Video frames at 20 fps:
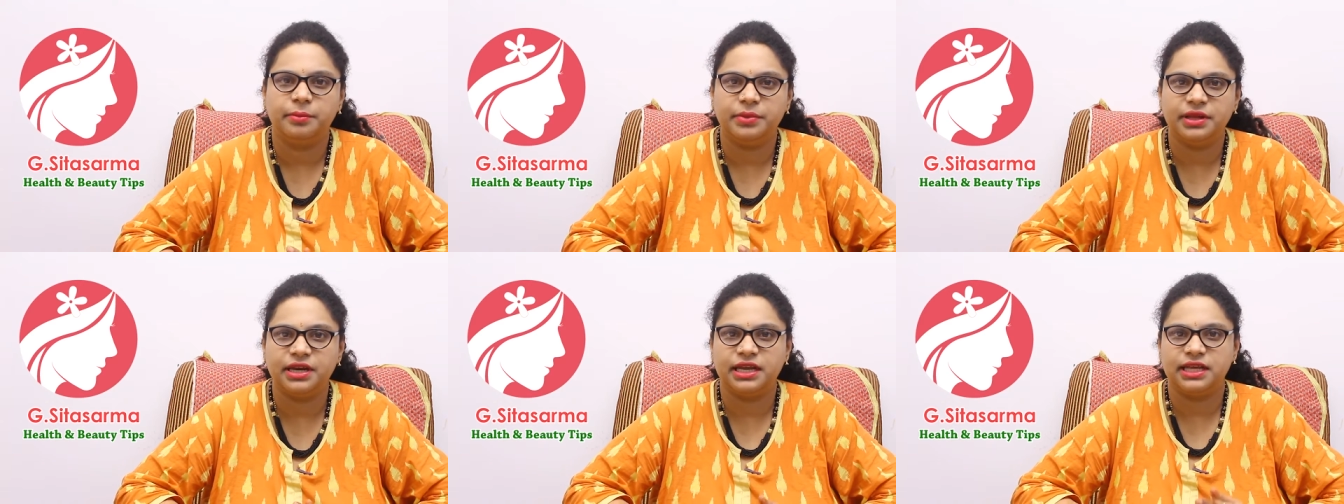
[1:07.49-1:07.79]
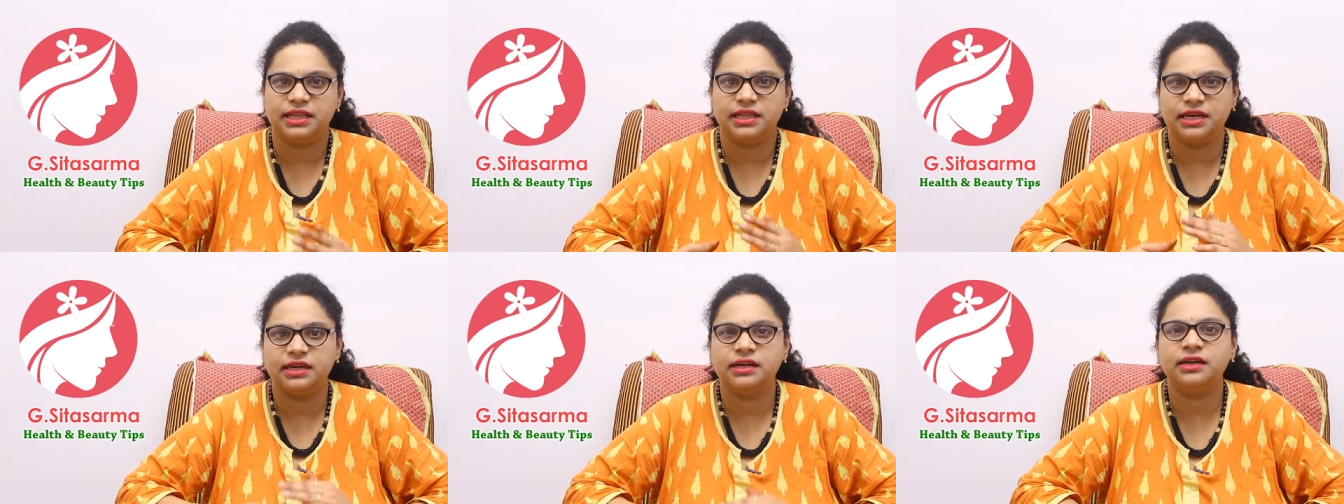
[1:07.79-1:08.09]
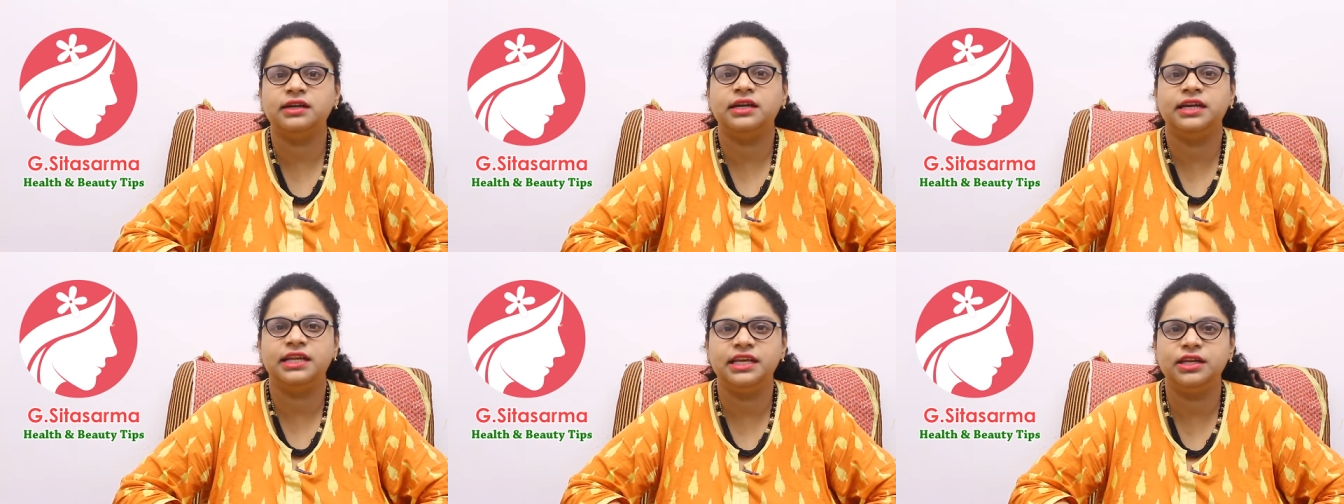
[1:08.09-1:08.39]
మీరు
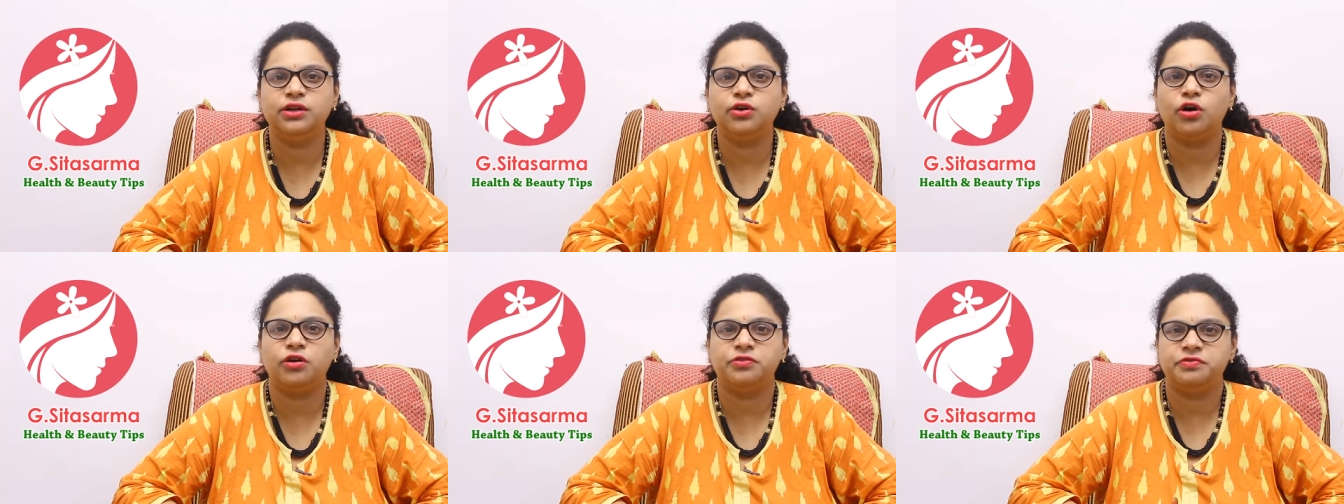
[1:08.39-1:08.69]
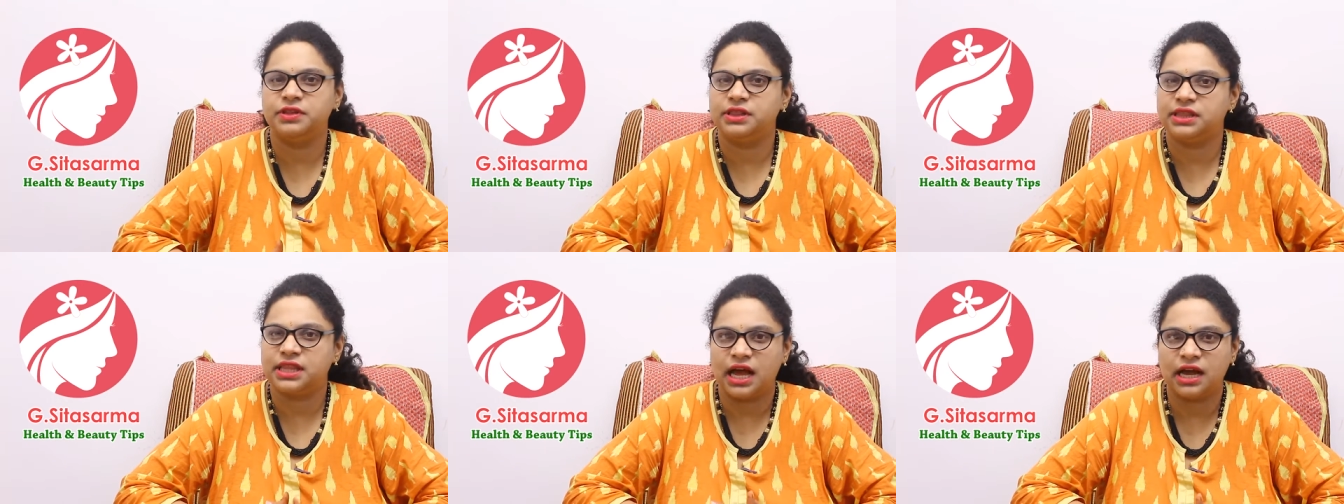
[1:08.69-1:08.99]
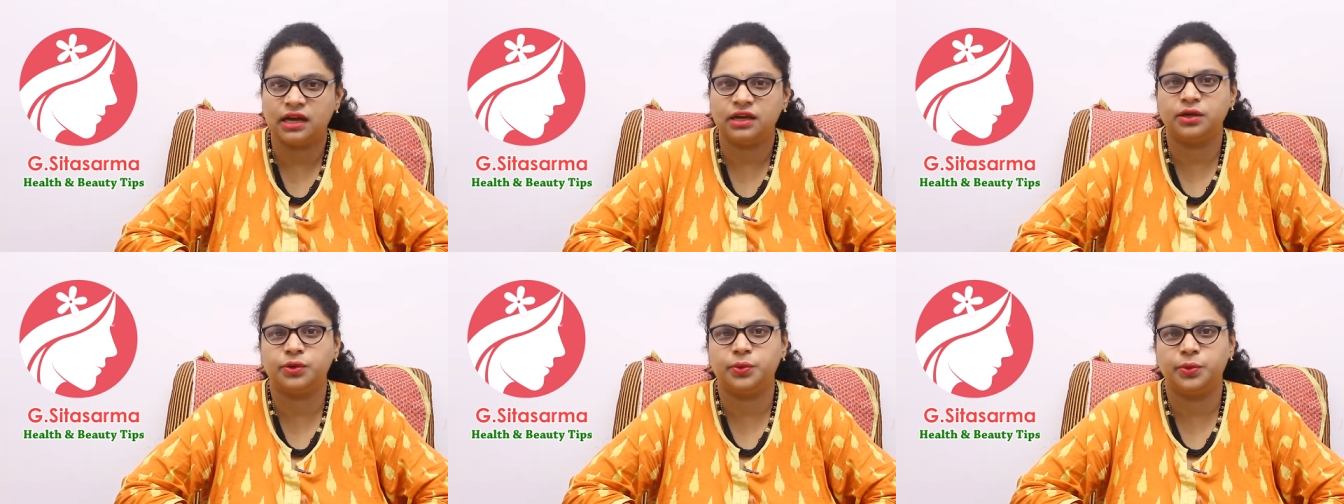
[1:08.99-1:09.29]
ఏదన్నా టీ కాఫీలు
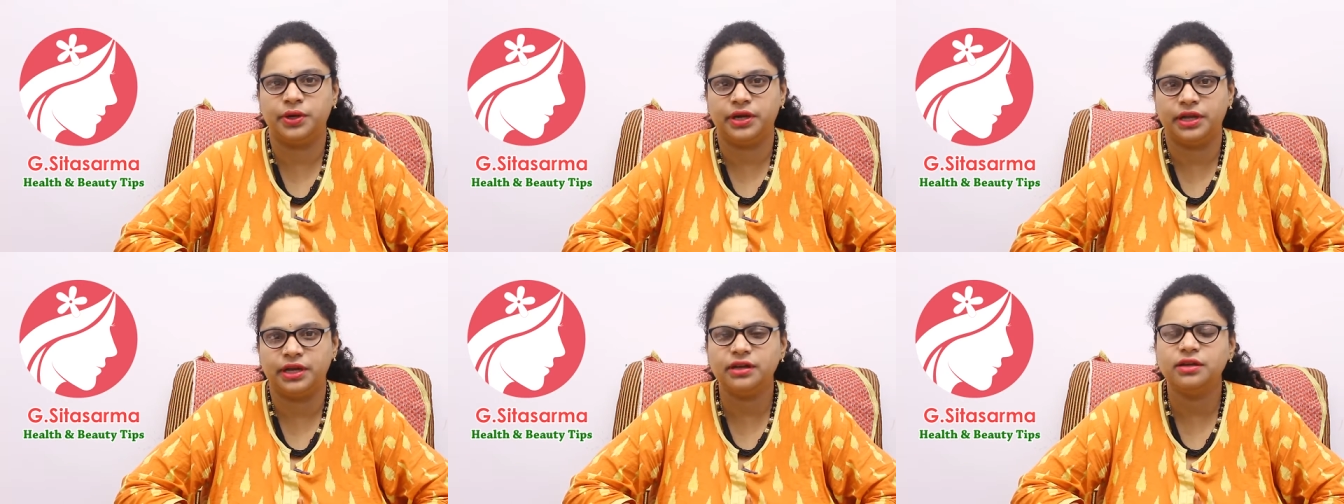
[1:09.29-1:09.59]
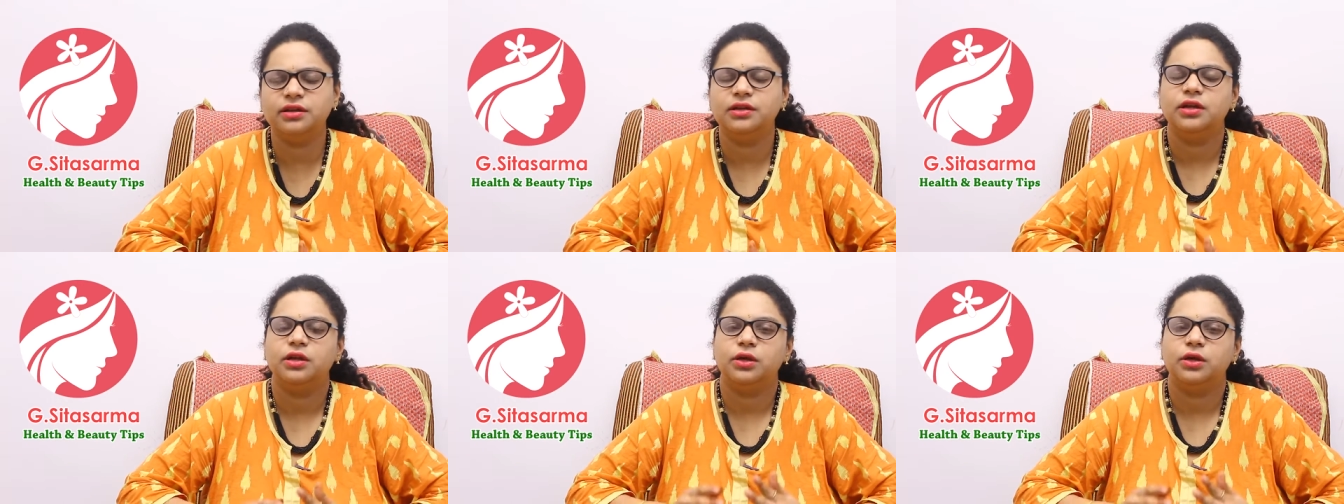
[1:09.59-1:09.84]
తాగకుండా